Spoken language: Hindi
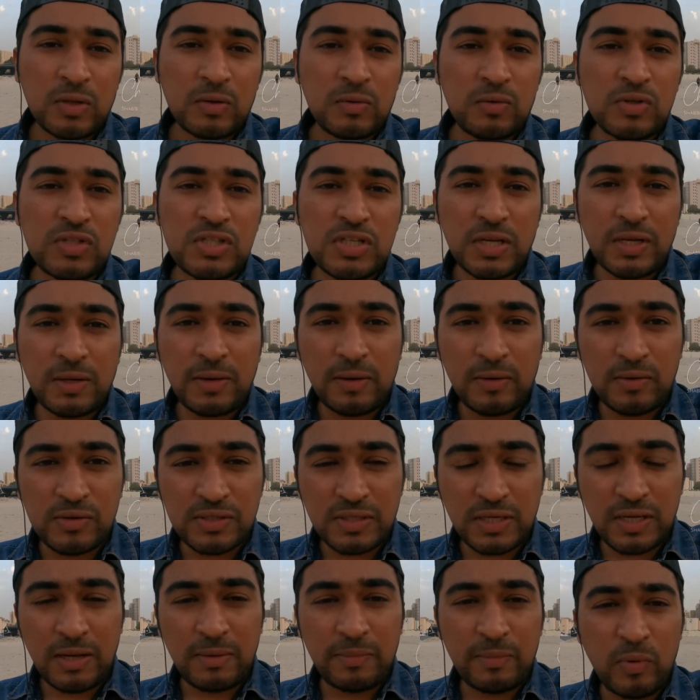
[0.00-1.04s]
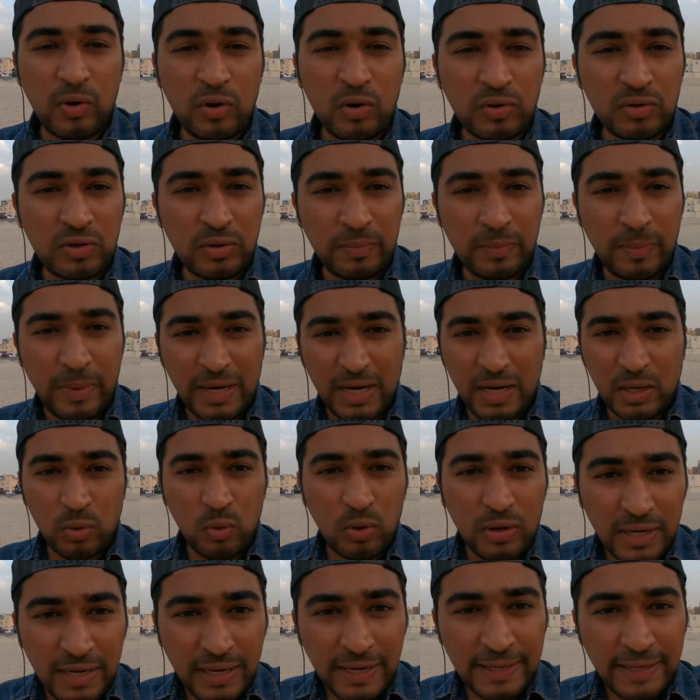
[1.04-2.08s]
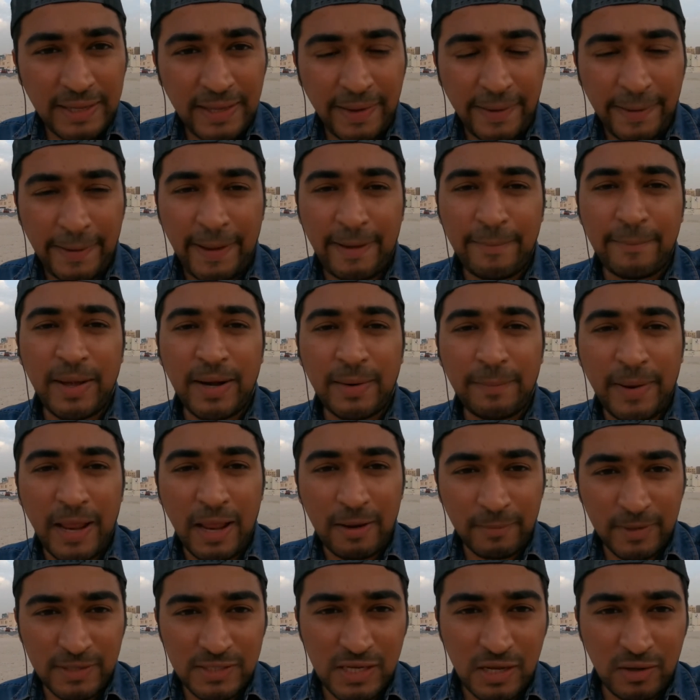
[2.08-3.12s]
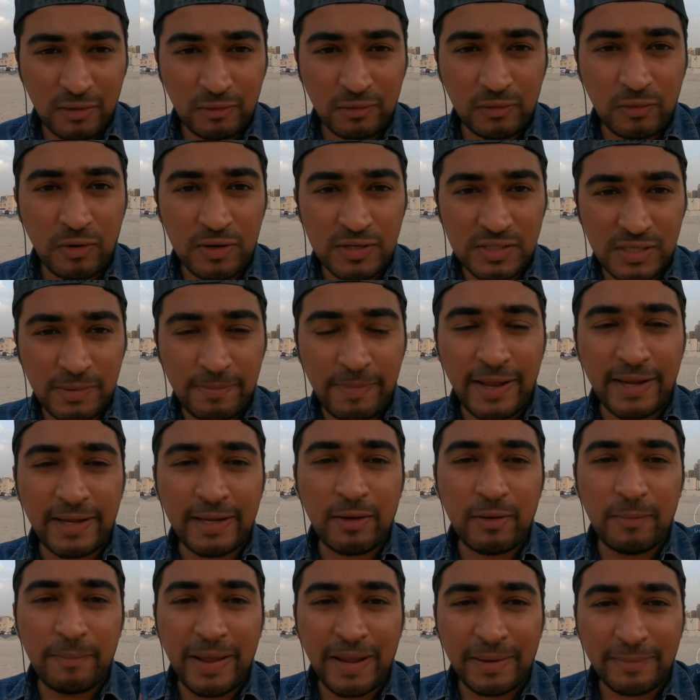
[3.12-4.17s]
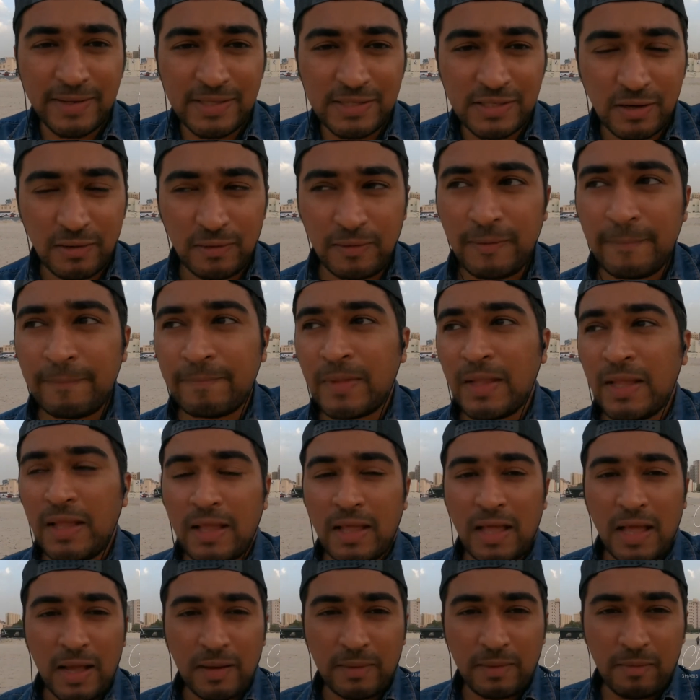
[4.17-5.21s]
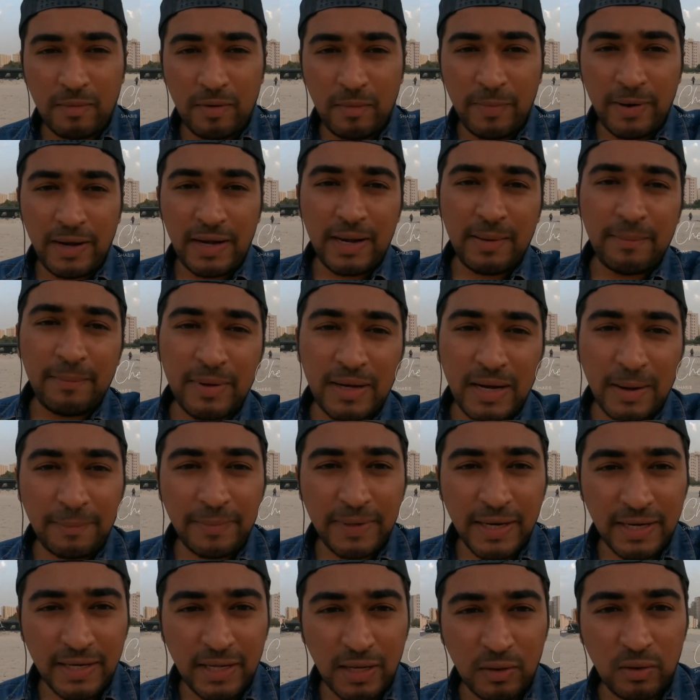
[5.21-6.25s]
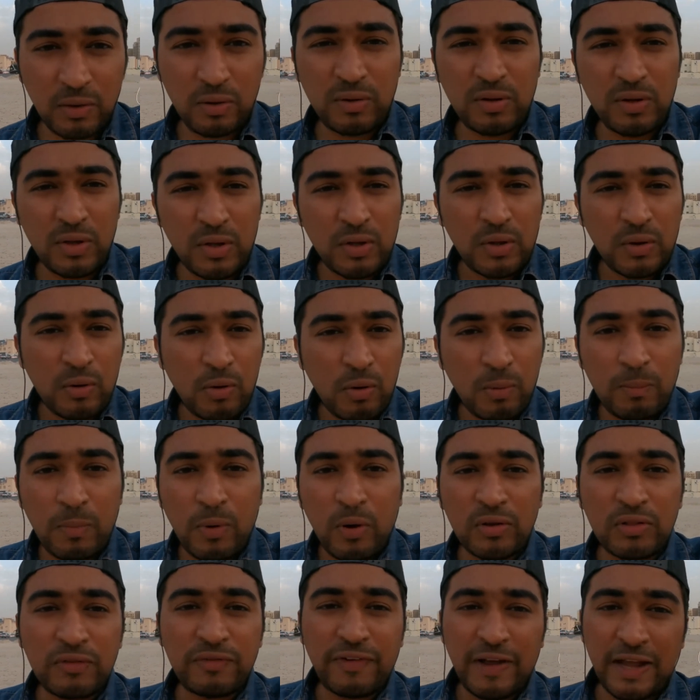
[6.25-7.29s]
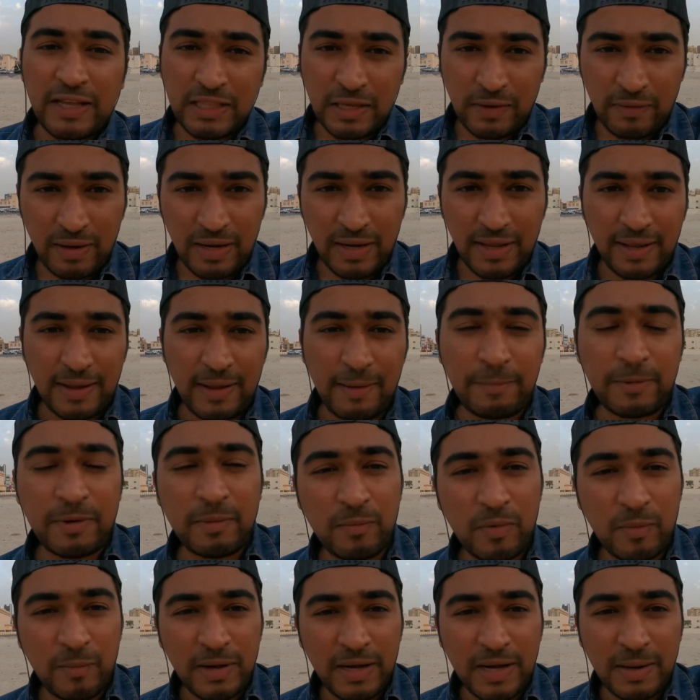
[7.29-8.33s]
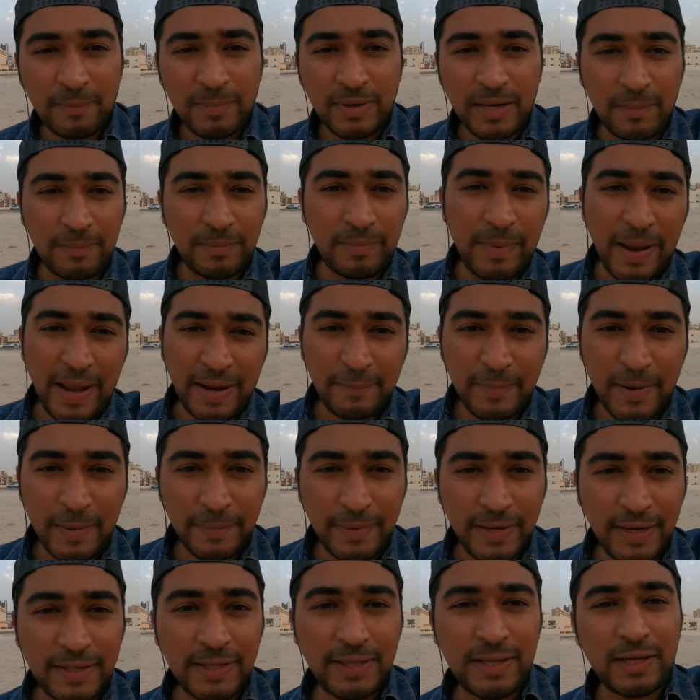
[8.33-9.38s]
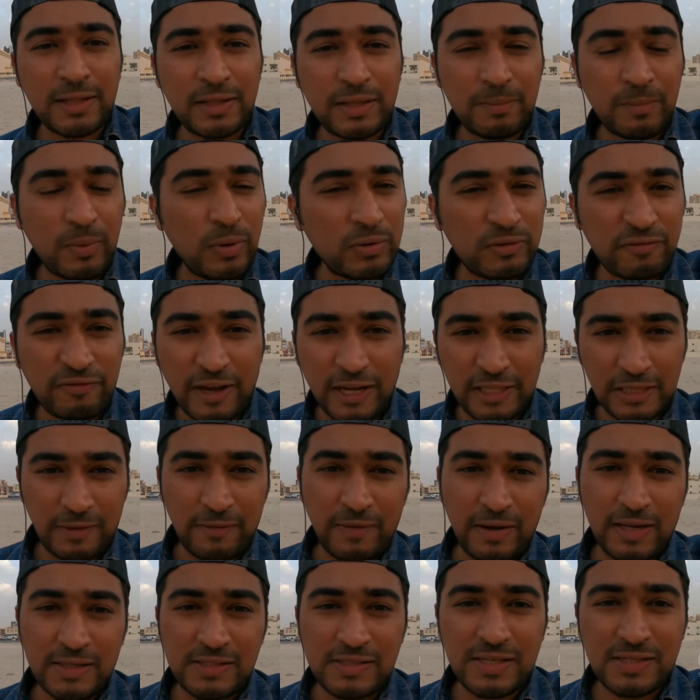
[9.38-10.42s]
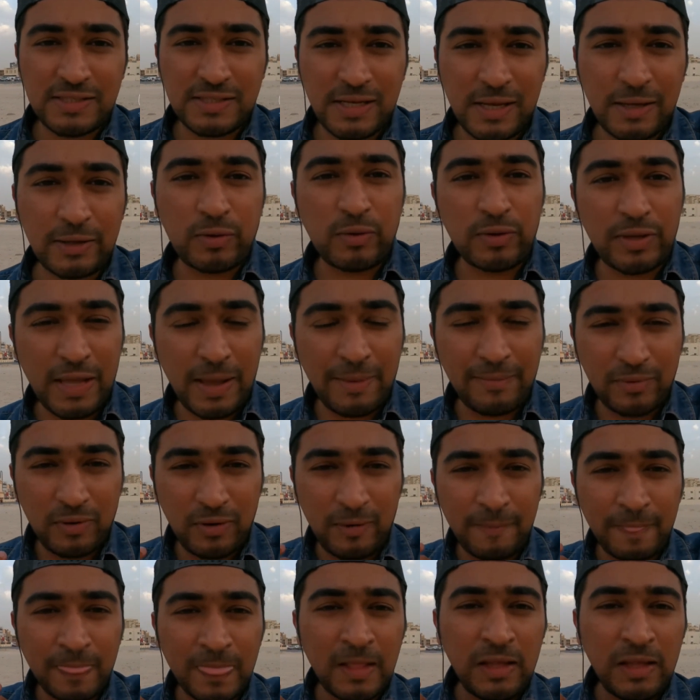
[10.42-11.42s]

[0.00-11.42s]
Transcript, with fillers: कुछ उसका बहुत बड़ा रूल नहीं है एक बार बैंक में जाओ कौन सी बैंक है वो बैंक में जाओ आपका मोबाइल नंबर अपडेट करो वो बहुत फ़ायदा वाला है आपका मोबाइल नंबर आप बैंक में अपडेट किया तो बहुत फ़ायदा वाला चीज़ है क्योंकि आपको